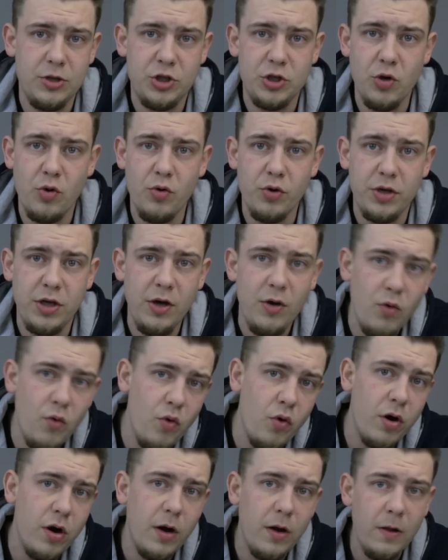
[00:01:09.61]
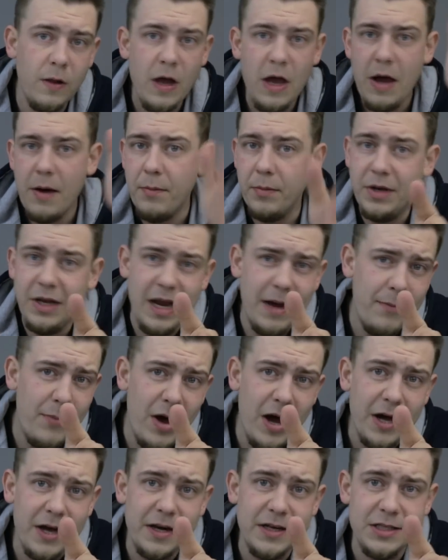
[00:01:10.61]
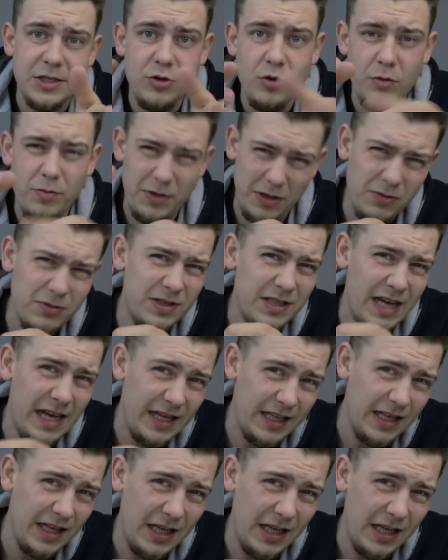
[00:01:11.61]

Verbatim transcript: широкий угол для макросъемки, ну знаете,